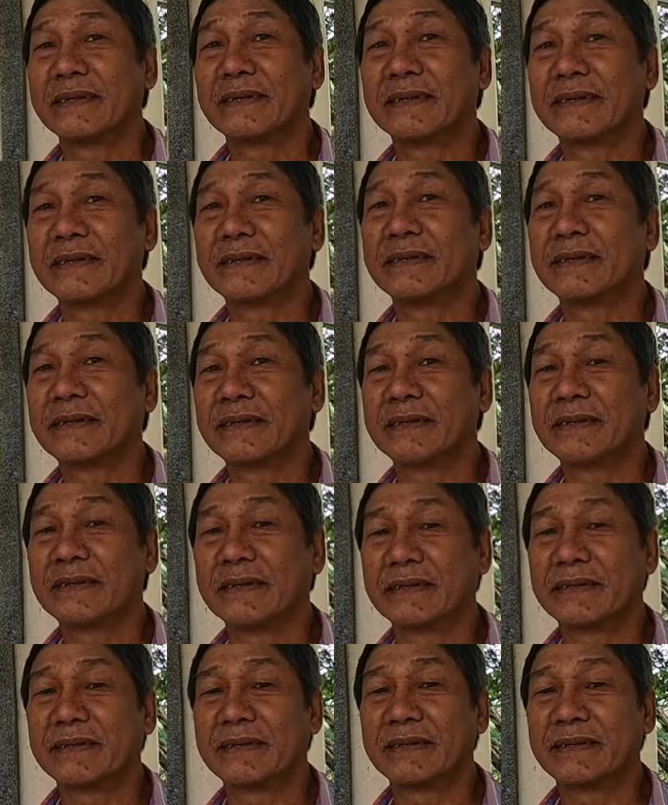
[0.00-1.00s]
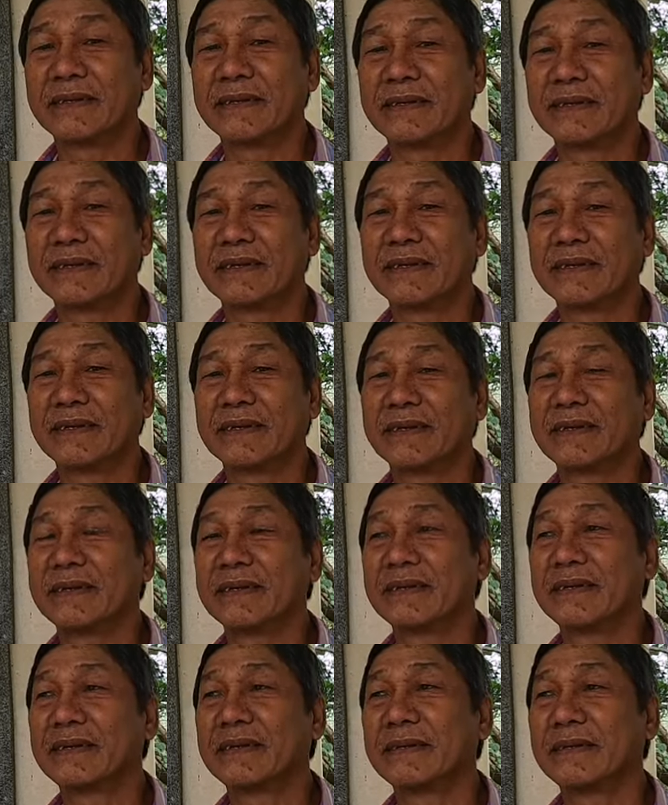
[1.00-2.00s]
từ biết bao lâu là đời trước
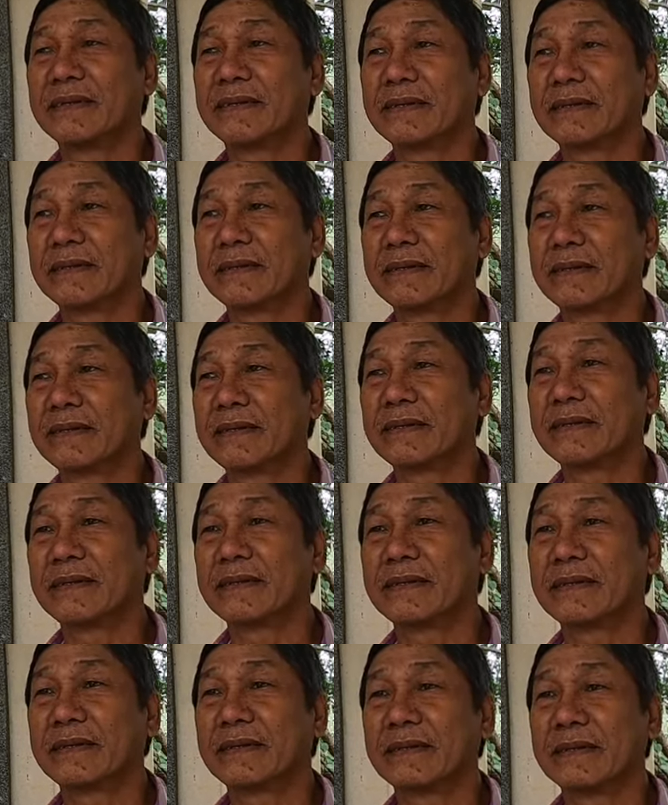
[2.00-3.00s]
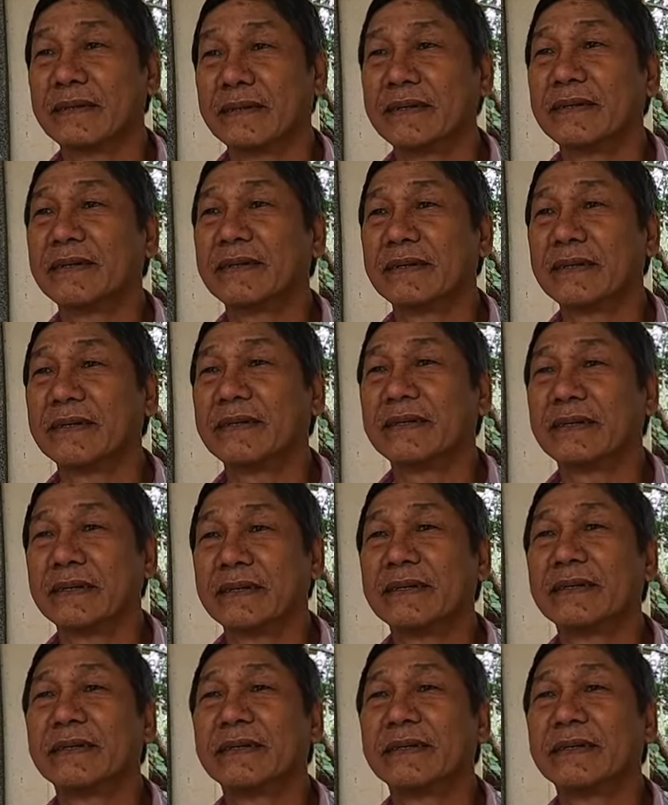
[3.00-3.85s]
đây thông tin rất là kém về cái